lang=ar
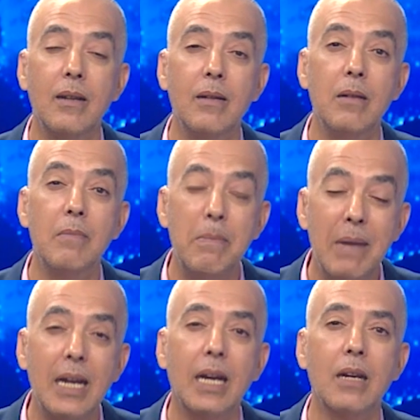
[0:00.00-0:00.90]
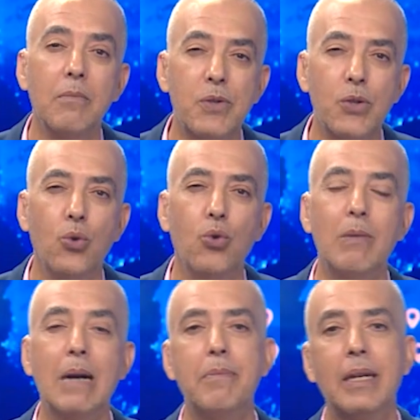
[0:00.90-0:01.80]
المبالغ
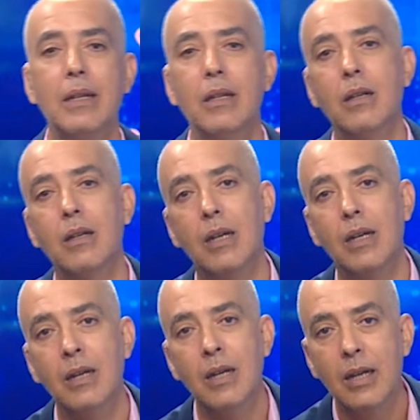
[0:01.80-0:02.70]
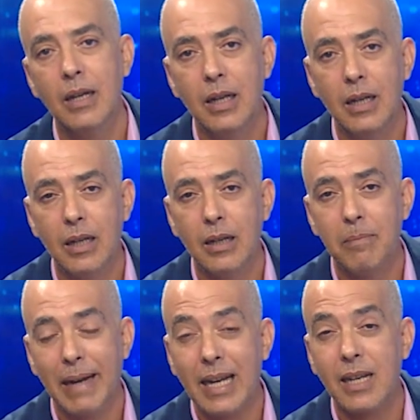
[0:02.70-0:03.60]
المسحوبة من
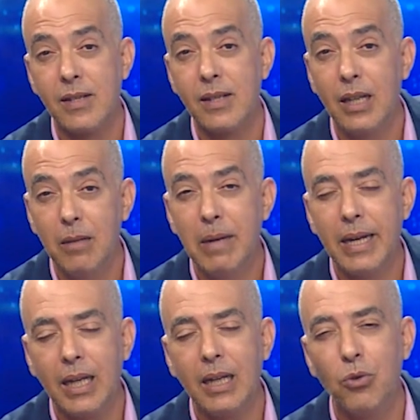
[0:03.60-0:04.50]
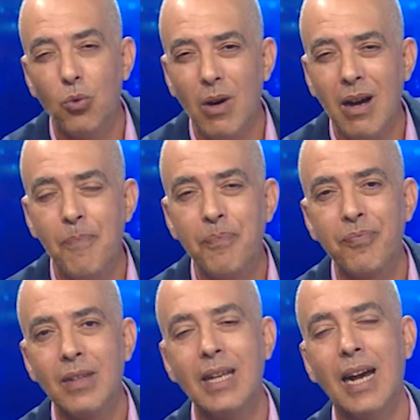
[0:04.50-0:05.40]
مراكز البريد و
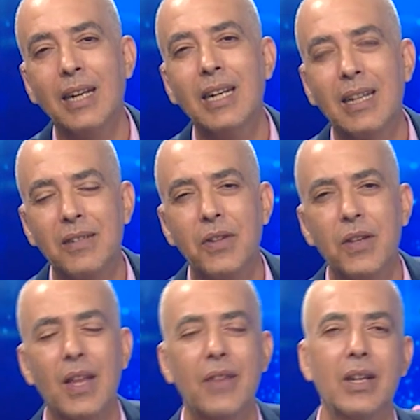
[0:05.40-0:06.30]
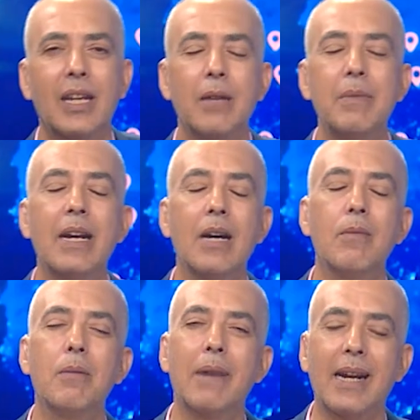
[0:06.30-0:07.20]
يعني الاكتظاظ الكبير
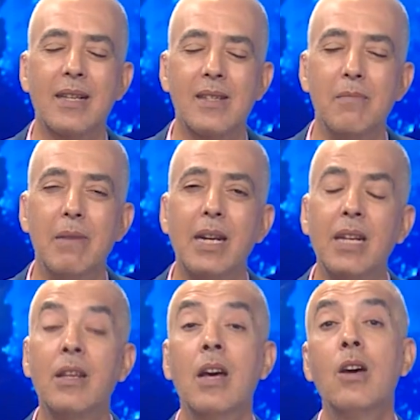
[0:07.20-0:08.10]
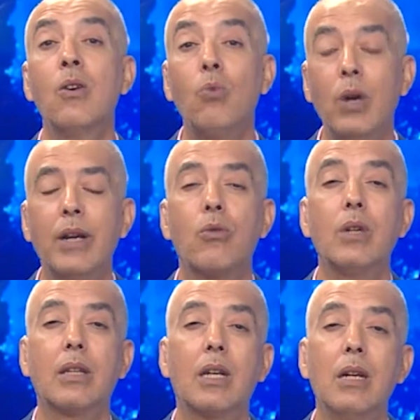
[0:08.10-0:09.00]
امام مراكز البريد وحنا
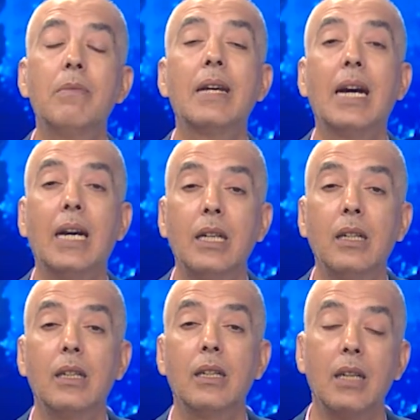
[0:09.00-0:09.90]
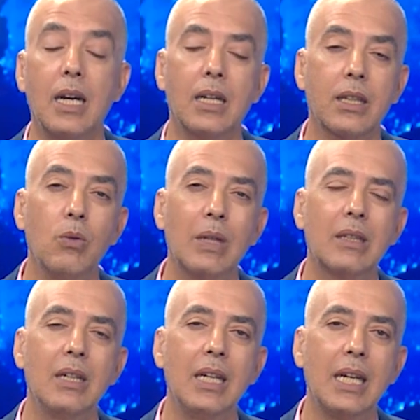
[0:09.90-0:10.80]
كنا تكلمنا عن
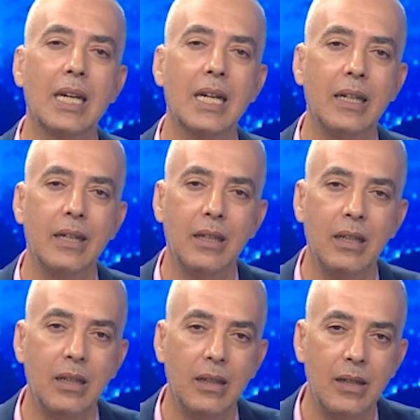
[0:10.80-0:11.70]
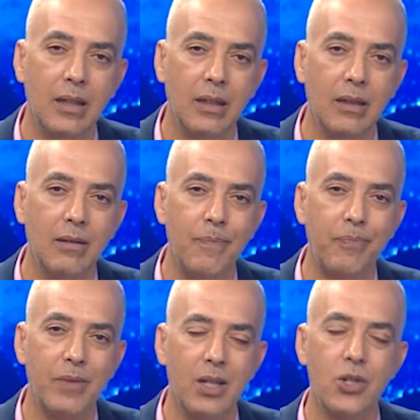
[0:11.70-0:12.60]
الخطوات اللي كان آه،
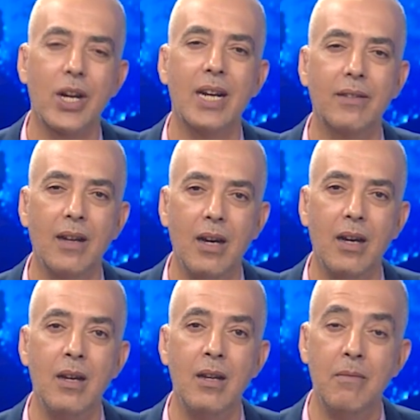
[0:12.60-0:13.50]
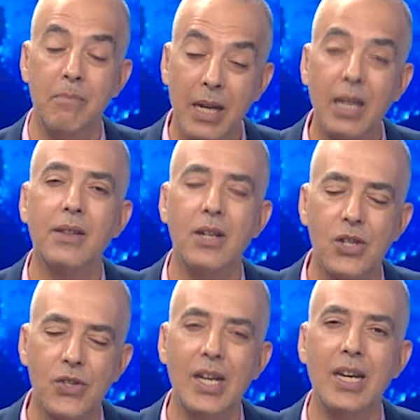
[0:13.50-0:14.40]
جراتها بريد
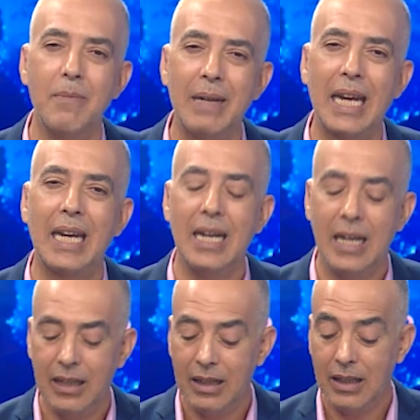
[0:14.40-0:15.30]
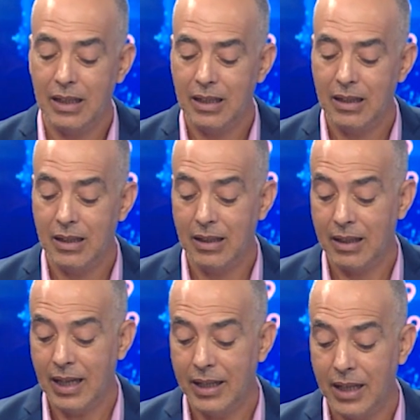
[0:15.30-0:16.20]
الجزائر من خلال آه،
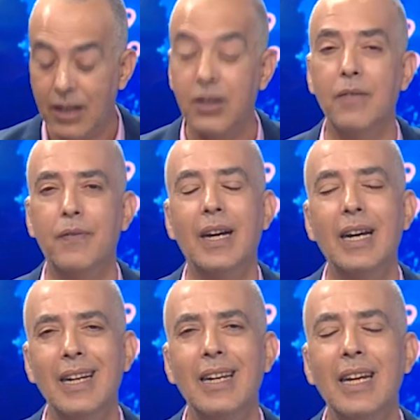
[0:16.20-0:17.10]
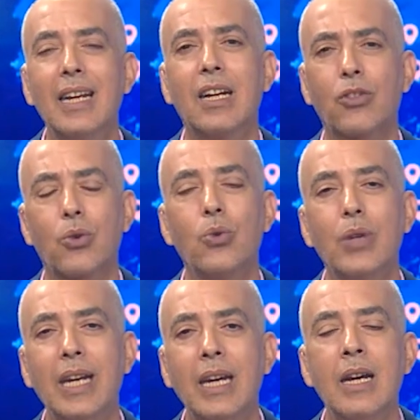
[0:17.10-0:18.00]
يعني الدفع
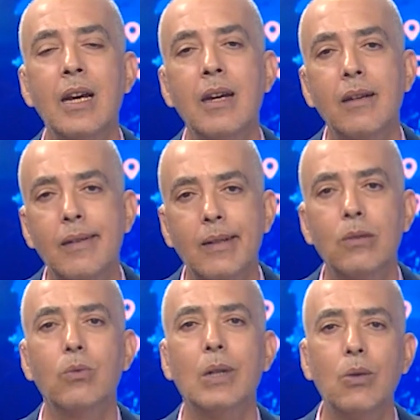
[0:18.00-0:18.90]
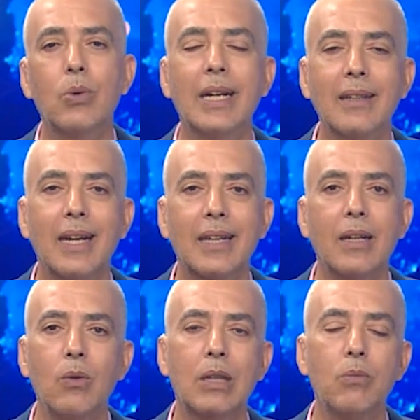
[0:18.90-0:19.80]
الالكتروني آه، ولو كانت
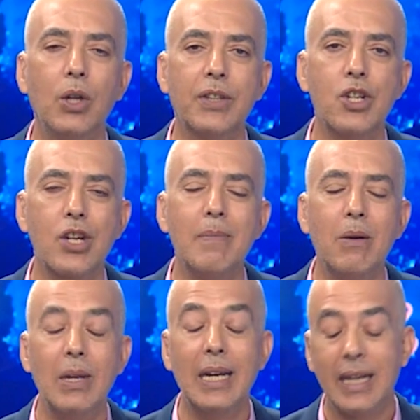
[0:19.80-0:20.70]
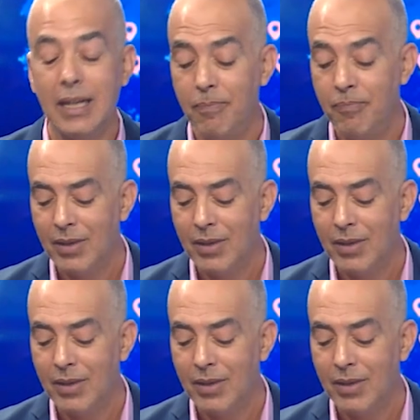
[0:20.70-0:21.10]
خطوات محتشمه ولكن